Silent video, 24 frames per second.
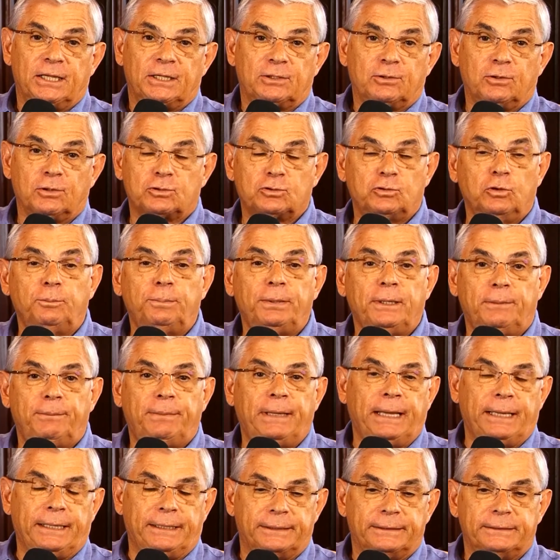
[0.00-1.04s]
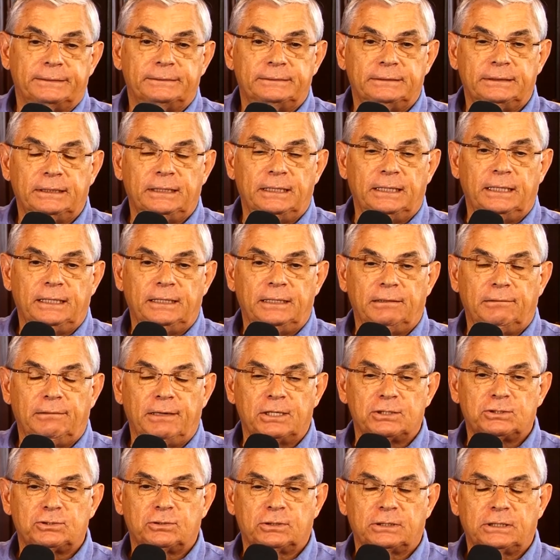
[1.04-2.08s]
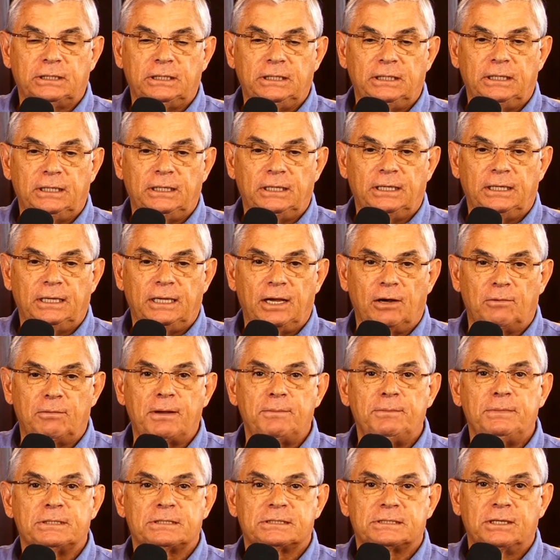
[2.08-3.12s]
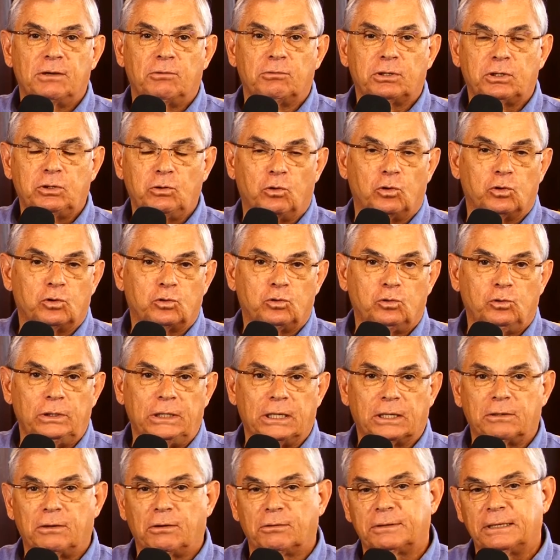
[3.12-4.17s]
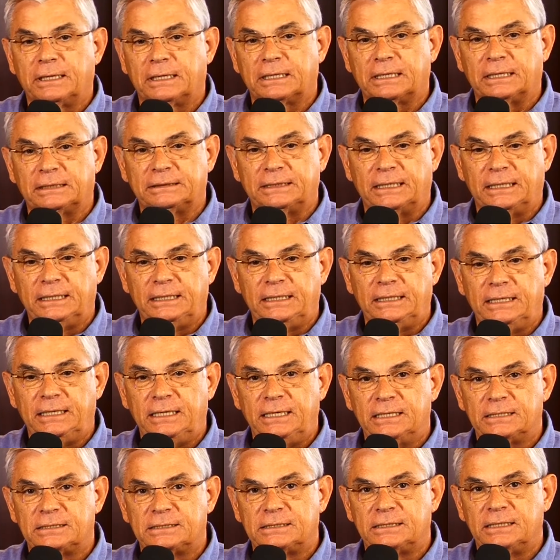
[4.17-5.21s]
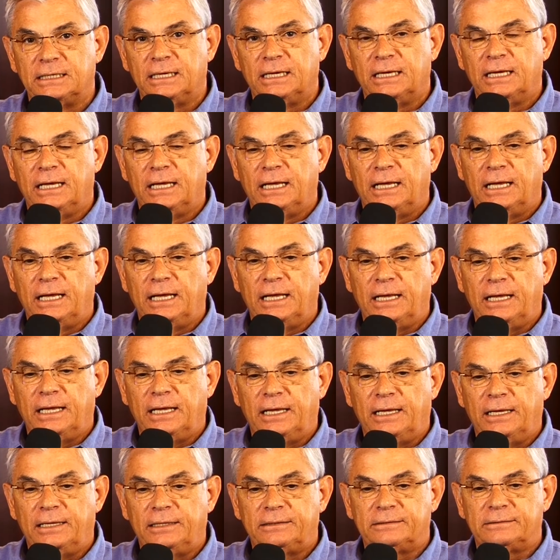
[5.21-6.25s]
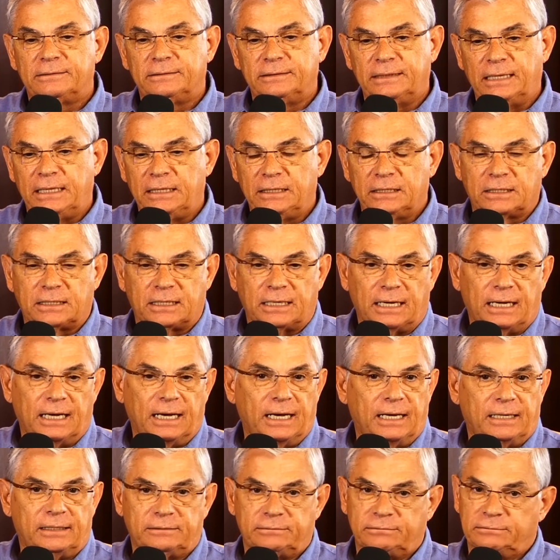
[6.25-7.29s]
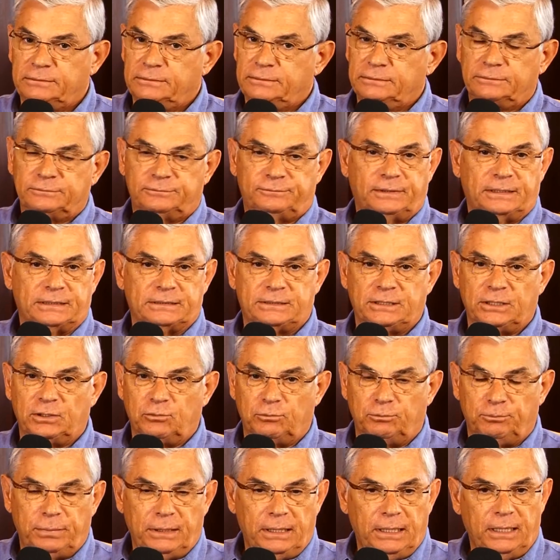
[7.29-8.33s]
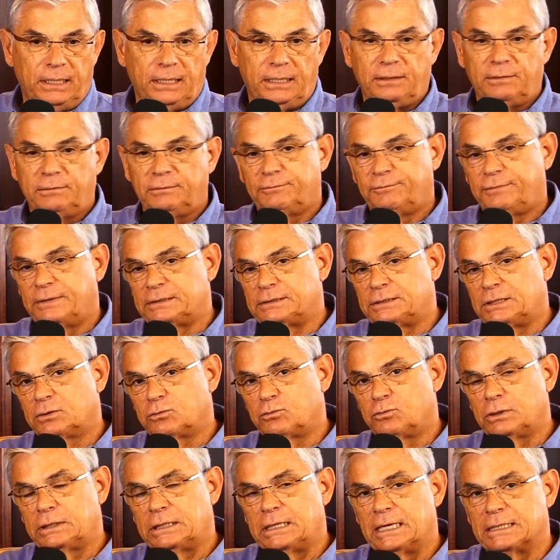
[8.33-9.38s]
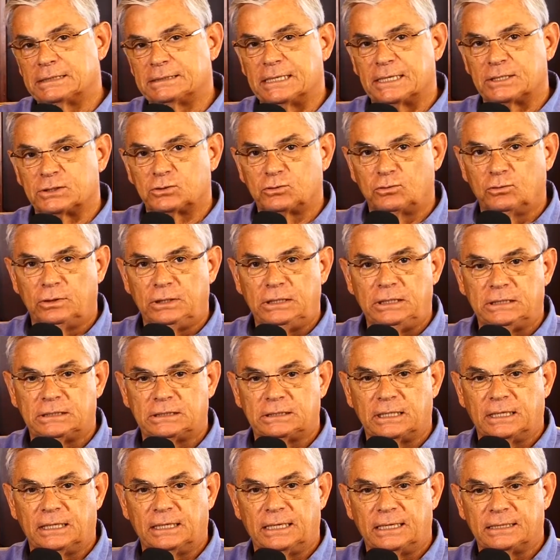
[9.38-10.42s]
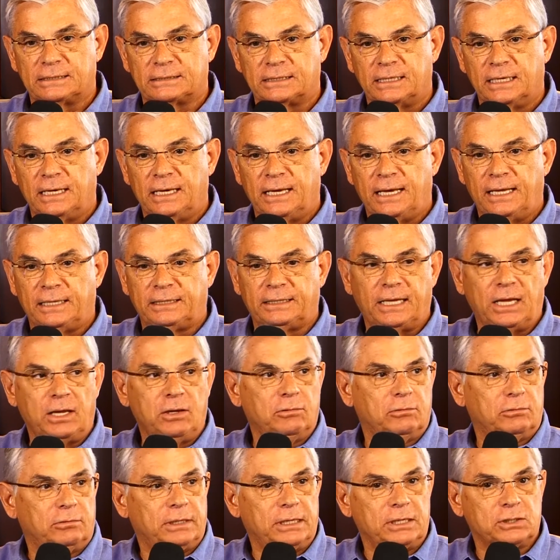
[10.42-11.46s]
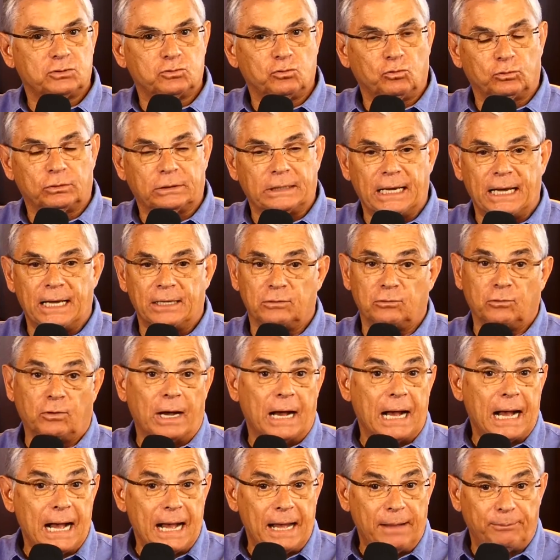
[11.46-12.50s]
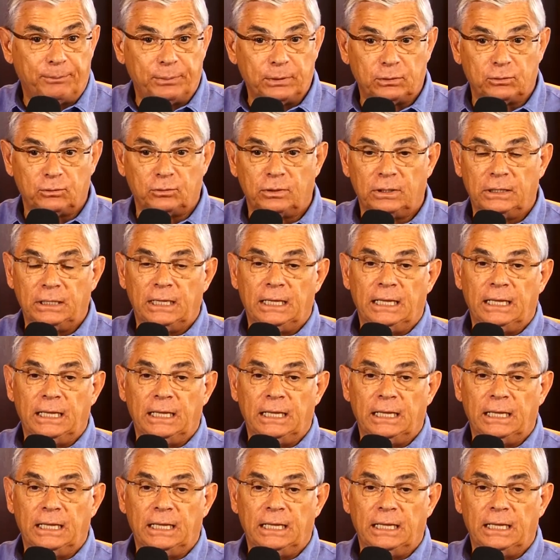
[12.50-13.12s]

estou super bem. Né? Eu acho que é uma missão que orgulha qualquer catarinense é, dedicar, fazer o bem, fazer com que as ações elas é, tenham resultado rápido